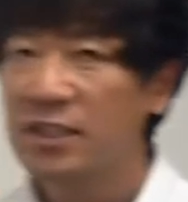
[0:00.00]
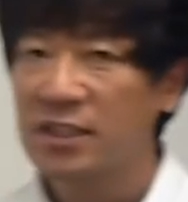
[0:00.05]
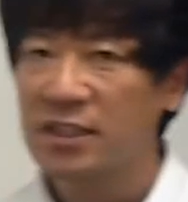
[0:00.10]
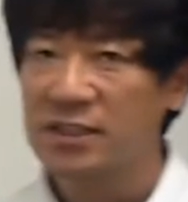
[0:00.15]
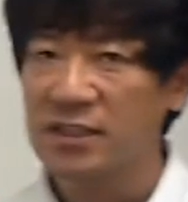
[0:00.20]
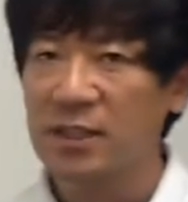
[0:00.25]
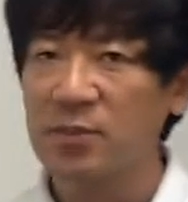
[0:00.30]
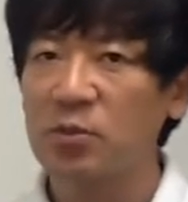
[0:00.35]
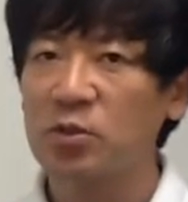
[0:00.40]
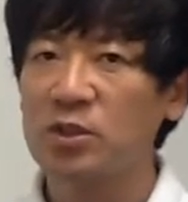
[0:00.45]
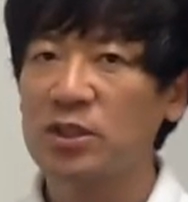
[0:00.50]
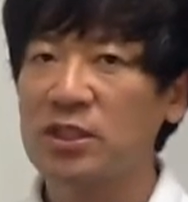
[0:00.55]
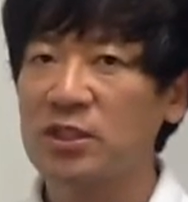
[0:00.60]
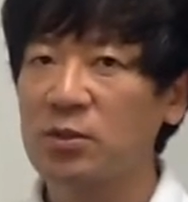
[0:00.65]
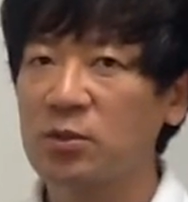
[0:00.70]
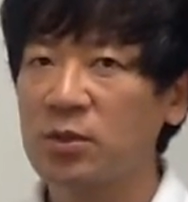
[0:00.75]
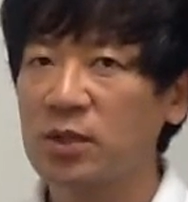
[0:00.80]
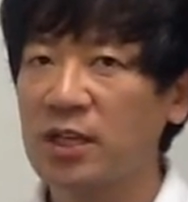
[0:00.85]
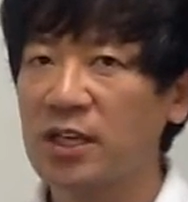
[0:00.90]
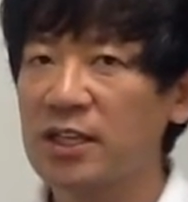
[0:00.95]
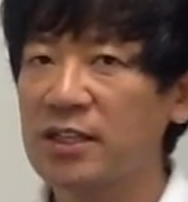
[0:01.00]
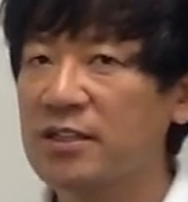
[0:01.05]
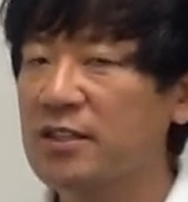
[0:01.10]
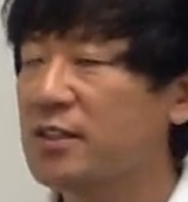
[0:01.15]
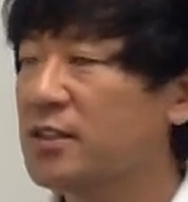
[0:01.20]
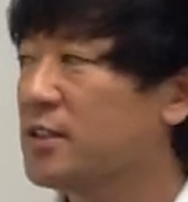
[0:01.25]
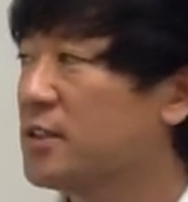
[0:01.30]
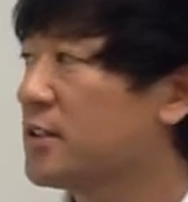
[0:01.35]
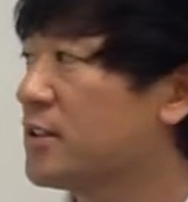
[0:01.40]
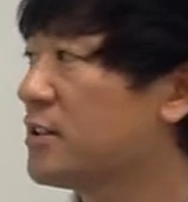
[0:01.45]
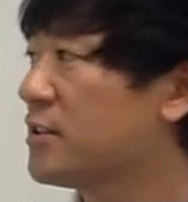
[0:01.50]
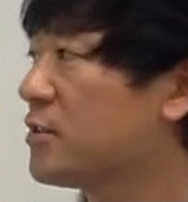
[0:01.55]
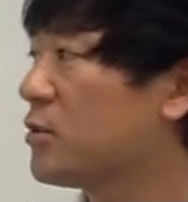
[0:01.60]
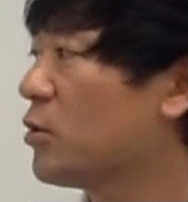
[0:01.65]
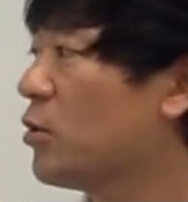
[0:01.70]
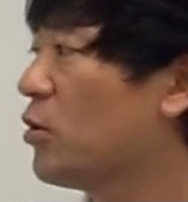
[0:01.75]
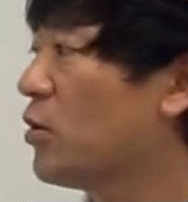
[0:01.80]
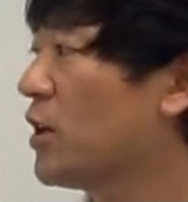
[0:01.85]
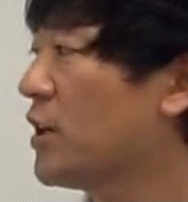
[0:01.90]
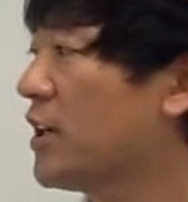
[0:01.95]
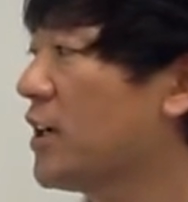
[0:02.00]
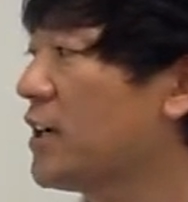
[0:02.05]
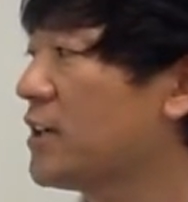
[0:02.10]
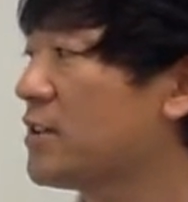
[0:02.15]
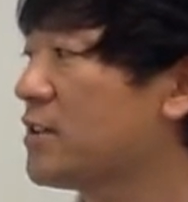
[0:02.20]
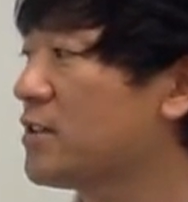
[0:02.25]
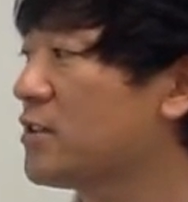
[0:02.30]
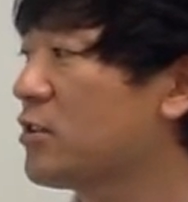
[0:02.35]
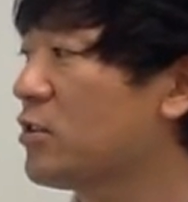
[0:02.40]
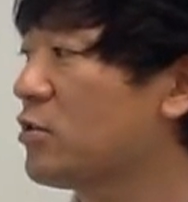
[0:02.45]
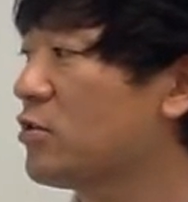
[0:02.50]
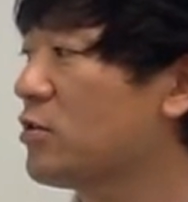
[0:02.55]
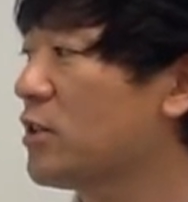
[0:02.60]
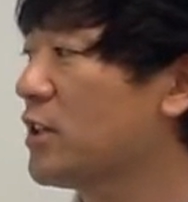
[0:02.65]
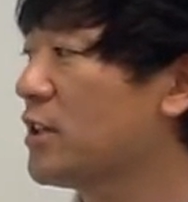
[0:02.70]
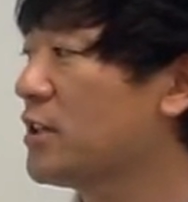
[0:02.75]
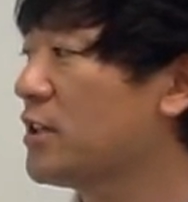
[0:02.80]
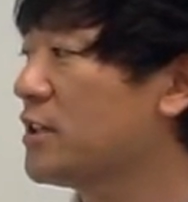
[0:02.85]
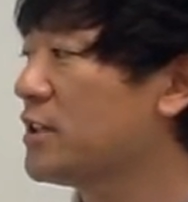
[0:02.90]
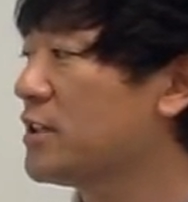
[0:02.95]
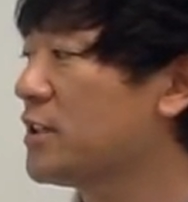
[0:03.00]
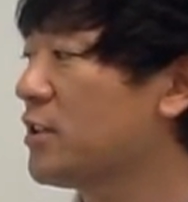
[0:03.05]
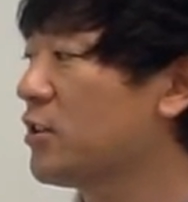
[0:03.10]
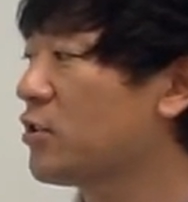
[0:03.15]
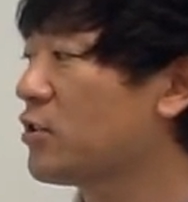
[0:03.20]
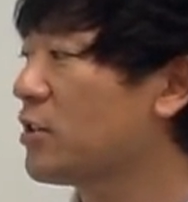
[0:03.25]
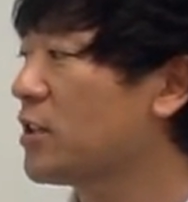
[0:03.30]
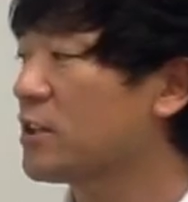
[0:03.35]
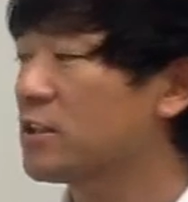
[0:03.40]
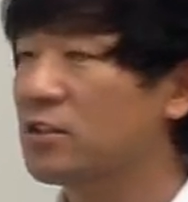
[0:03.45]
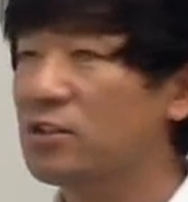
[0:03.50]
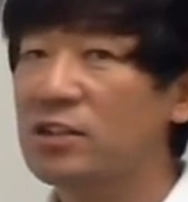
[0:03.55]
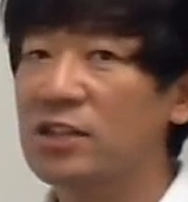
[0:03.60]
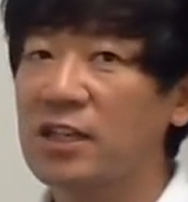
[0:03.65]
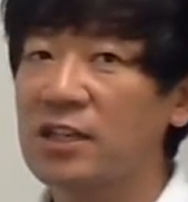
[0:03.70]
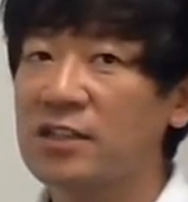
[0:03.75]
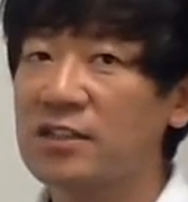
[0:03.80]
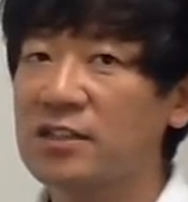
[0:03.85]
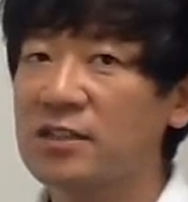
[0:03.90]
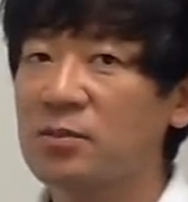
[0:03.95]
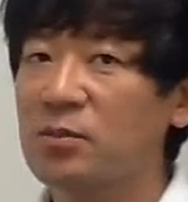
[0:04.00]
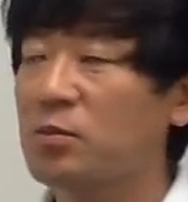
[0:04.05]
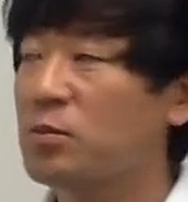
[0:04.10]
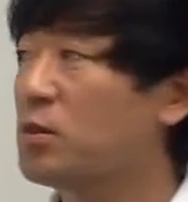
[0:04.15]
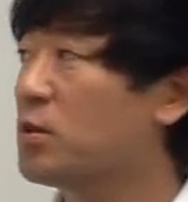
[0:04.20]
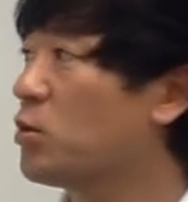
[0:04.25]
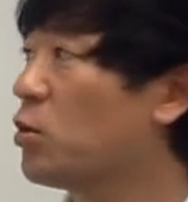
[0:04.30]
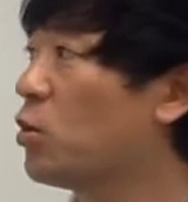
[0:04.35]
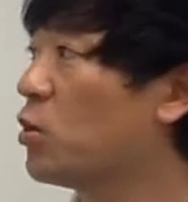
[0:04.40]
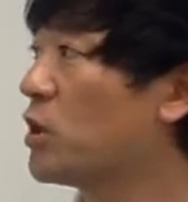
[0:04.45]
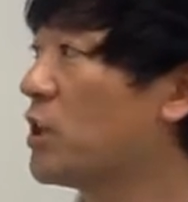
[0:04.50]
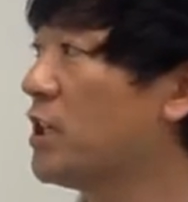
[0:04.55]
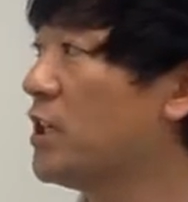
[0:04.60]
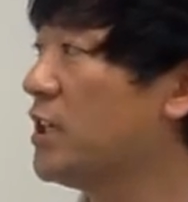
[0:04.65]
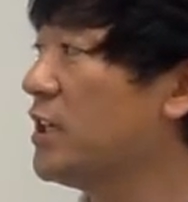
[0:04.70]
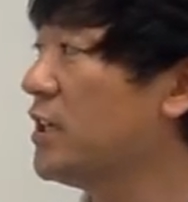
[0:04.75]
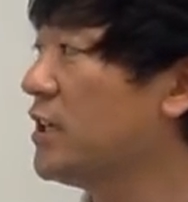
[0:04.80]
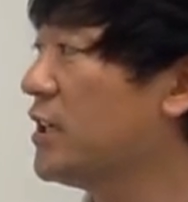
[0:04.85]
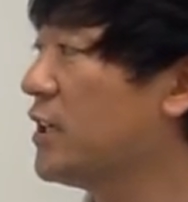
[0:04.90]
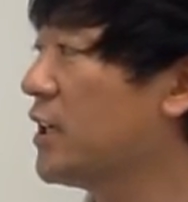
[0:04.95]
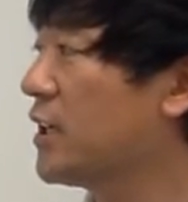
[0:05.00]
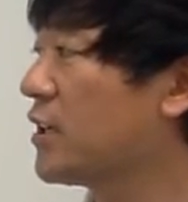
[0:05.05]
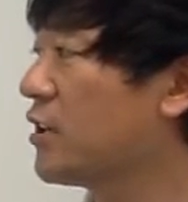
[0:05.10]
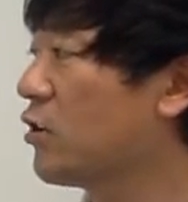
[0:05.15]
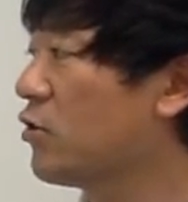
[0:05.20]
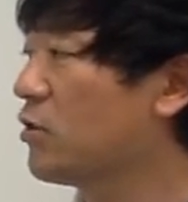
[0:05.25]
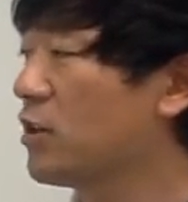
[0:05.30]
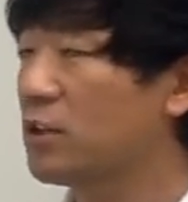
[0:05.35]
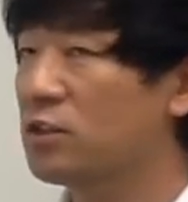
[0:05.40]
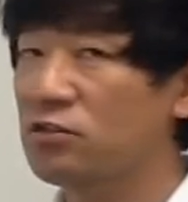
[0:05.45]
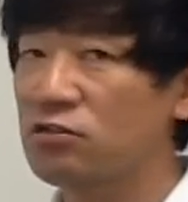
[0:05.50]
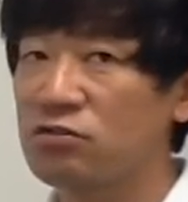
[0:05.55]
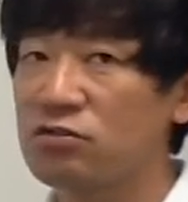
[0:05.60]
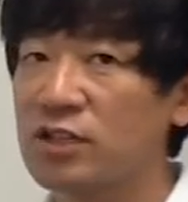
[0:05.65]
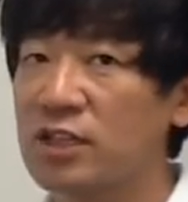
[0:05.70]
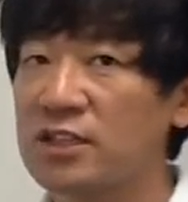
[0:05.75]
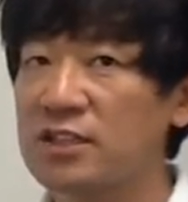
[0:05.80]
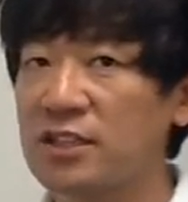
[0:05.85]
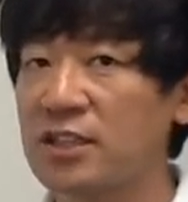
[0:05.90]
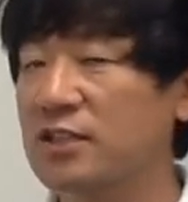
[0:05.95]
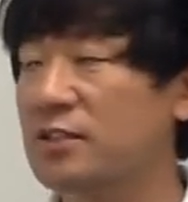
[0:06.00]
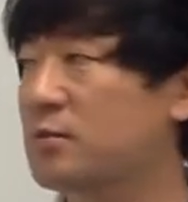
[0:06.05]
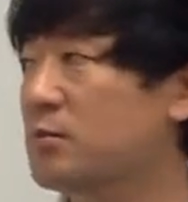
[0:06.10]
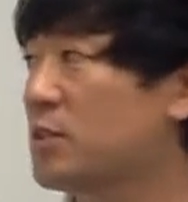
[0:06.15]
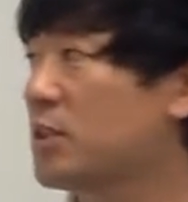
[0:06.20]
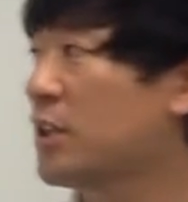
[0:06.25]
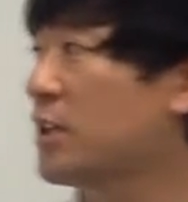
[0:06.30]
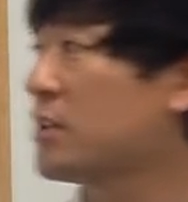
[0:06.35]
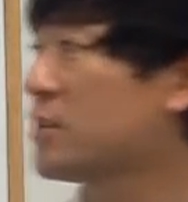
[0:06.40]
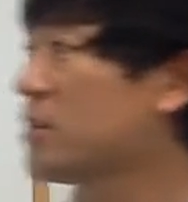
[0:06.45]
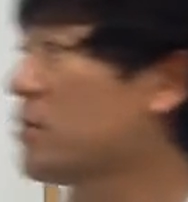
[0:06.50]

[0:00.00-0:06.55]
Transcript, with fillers: 그 잘못 기록한 그 스코어가 나왔을 경우에는 이제 어떻게 처리하는지 보면 오기의 경우에는 두 가지가 있습니다.